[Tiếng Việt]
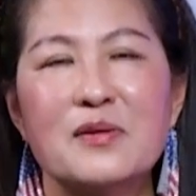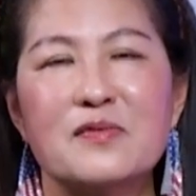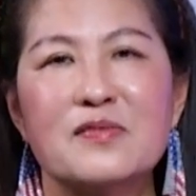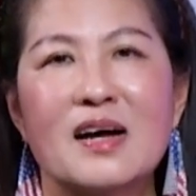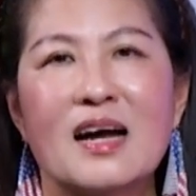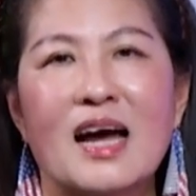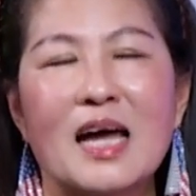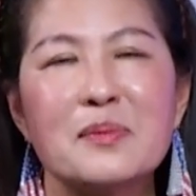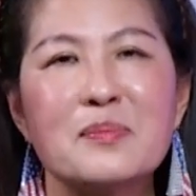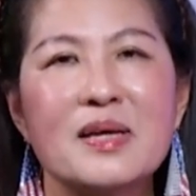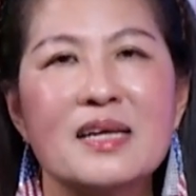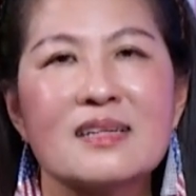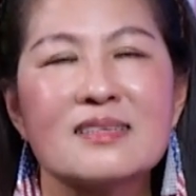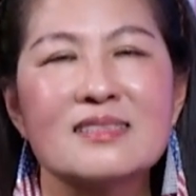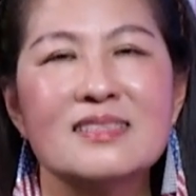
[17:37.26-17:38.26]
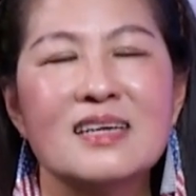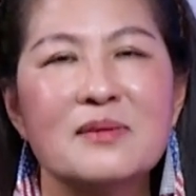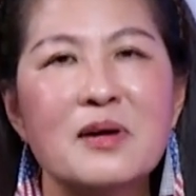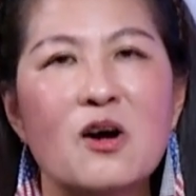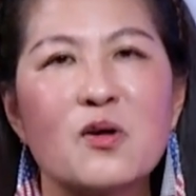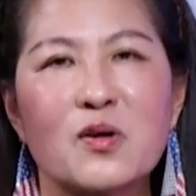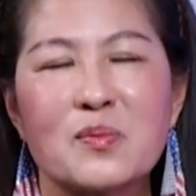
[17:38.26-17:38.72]
và anh Minh
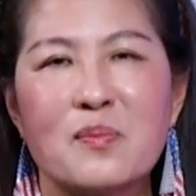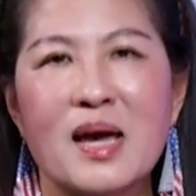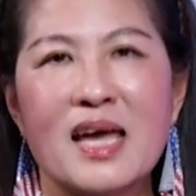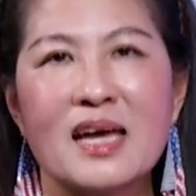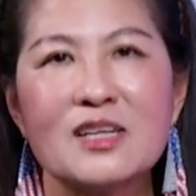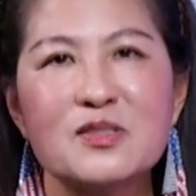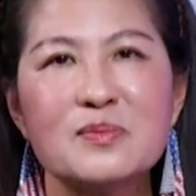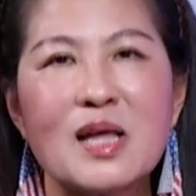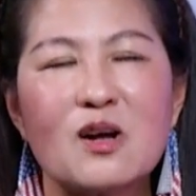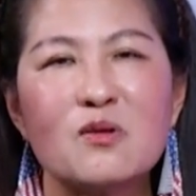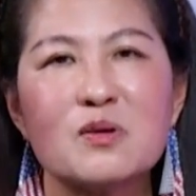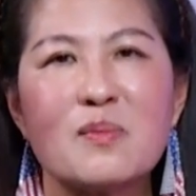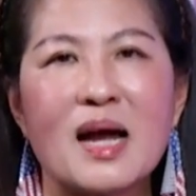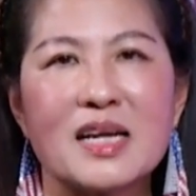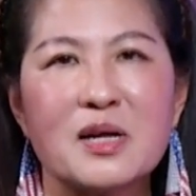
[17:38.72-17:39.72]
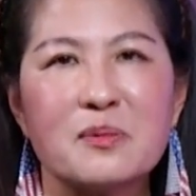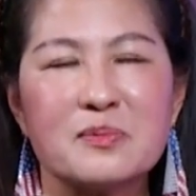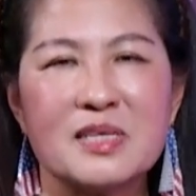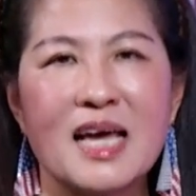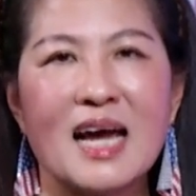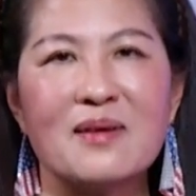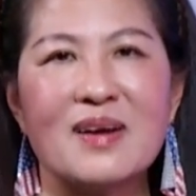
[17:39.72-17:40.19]
nhớ hồi còn bé chúng ta có một bài
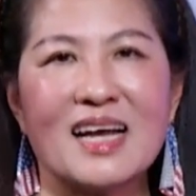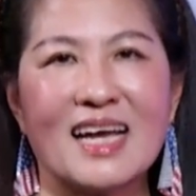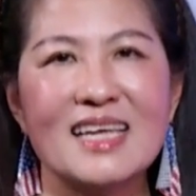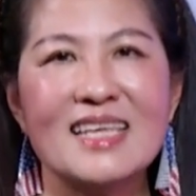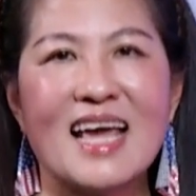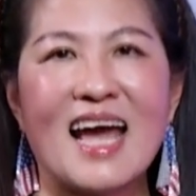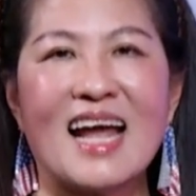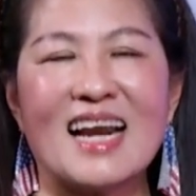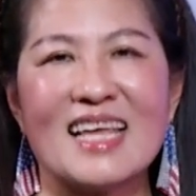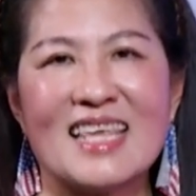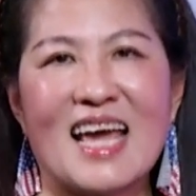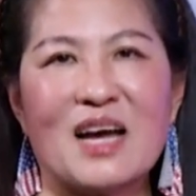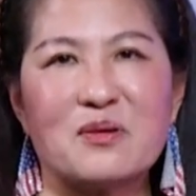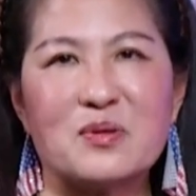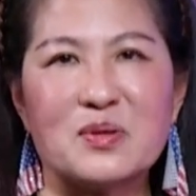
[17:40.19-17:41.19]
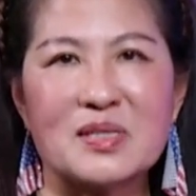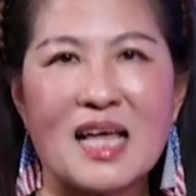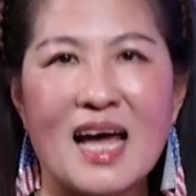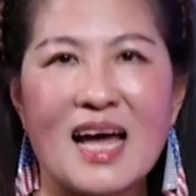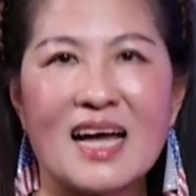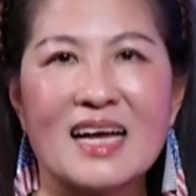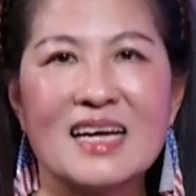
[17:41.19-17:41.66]
đồng dao là cái nhà là nhà của
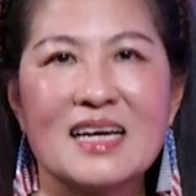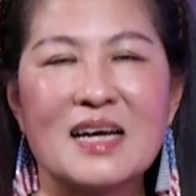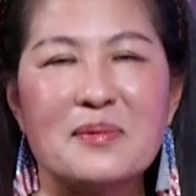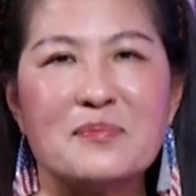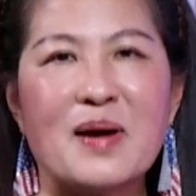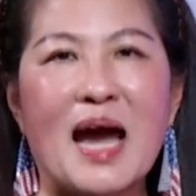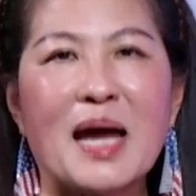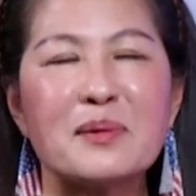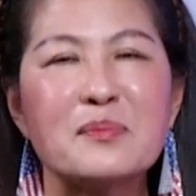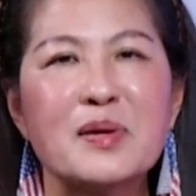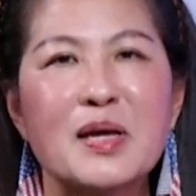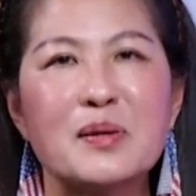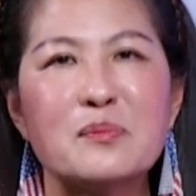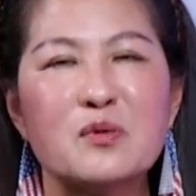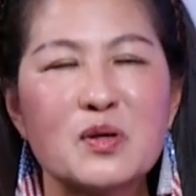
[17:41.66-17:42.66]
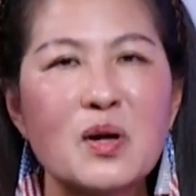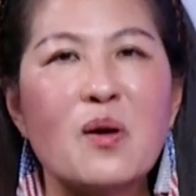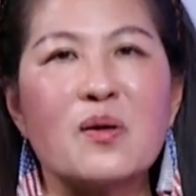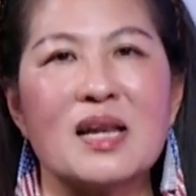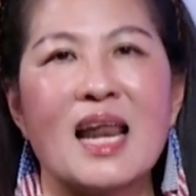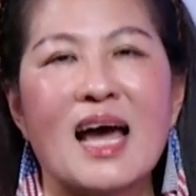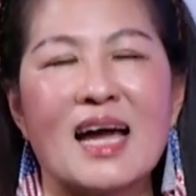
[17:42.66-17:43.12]
ta mà anh Minh muốn
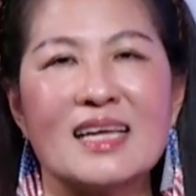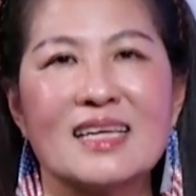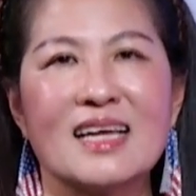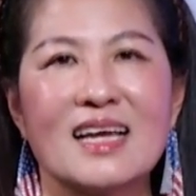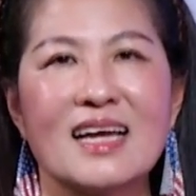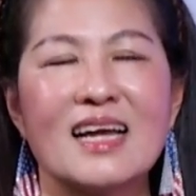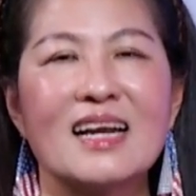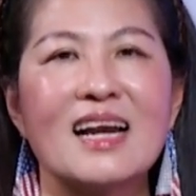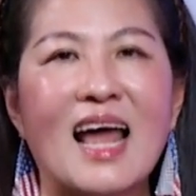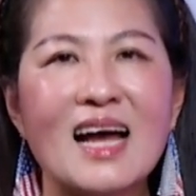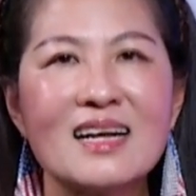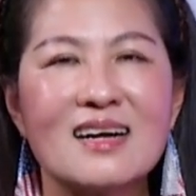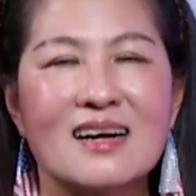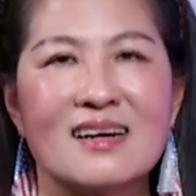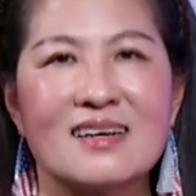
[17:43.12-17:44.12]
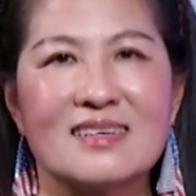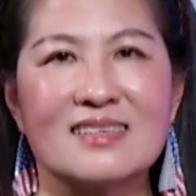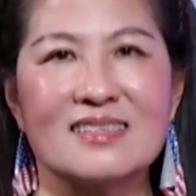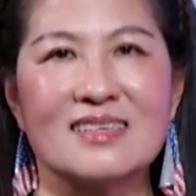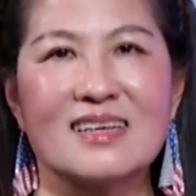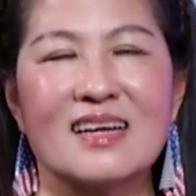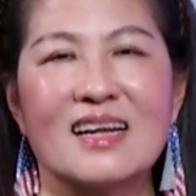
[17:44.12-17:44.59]
đổi lại lá cờ
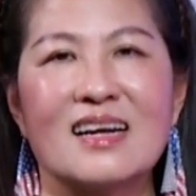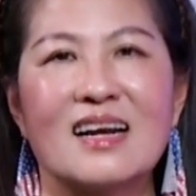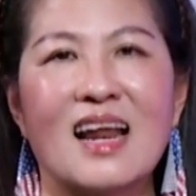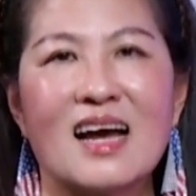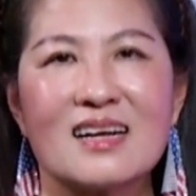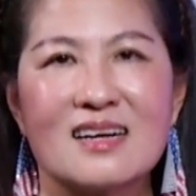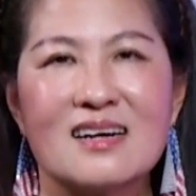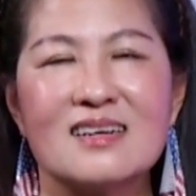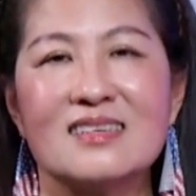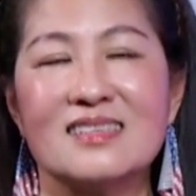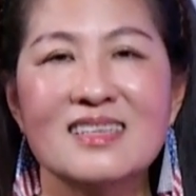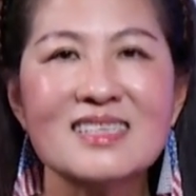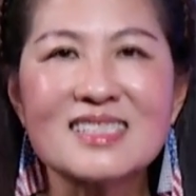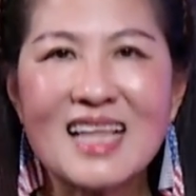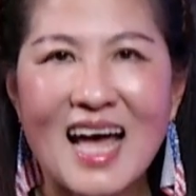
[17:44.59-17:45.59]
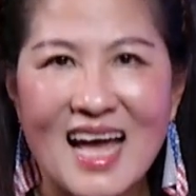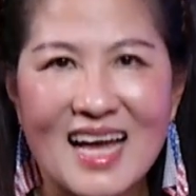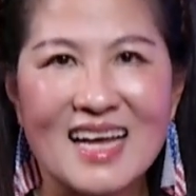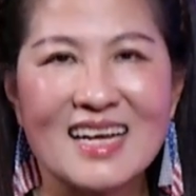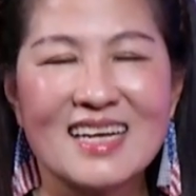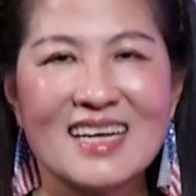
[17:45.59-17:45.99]
là cờ nước ta